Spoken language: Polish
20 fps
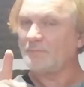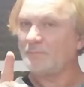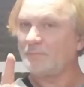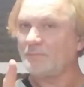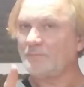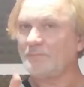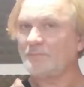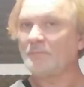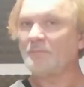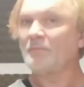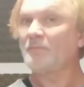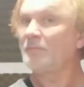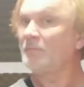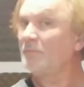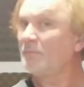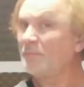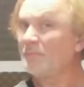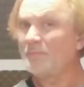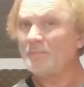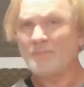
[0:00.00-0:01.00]
cel dla nas
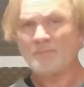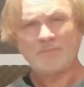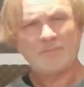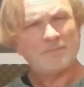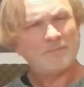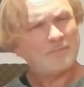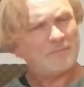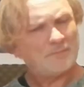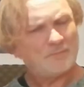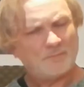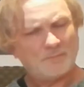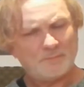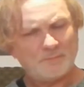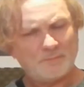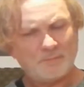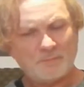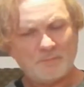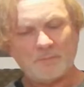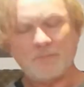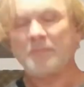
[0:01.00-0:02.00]
najważniejszy,
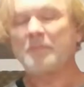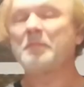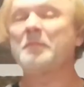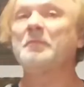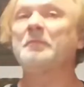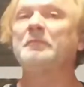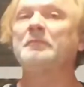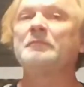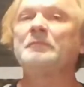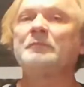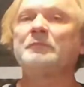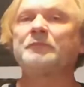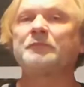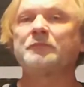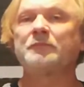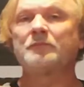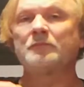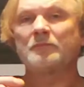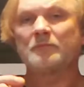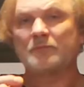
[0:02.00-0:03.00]

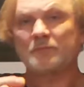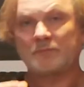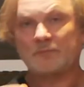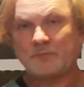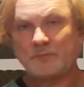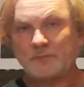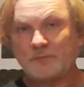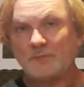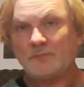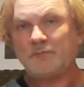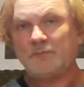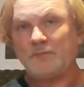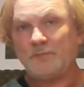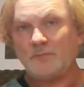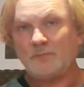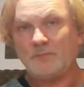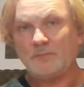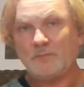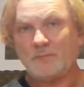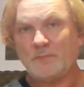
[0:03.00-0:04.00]
nagralibyśmy i wydali
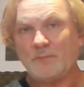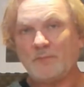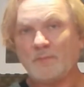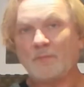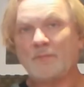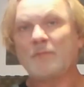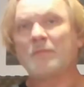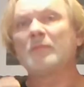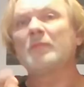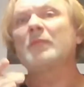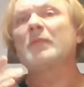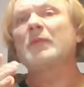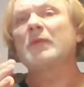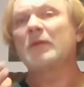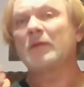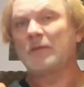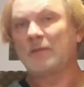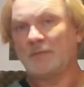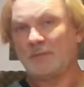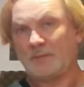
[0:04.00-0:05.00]
kolejną płytę
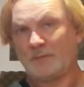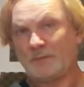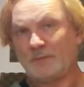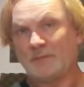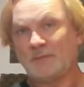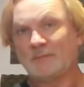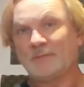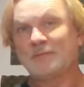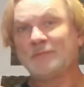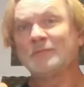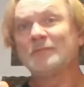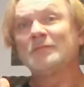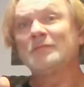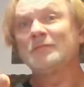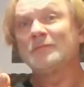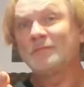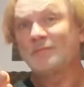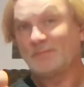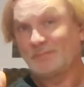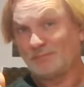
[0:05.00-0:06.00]
kapelnicy.
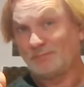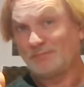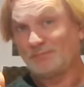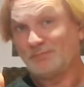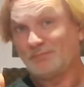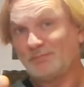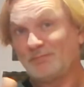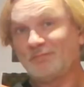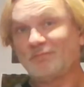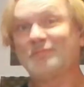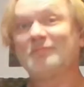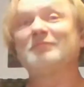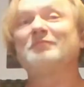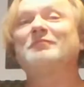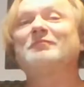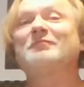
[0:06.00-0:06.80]
Teoretycznie tylko nam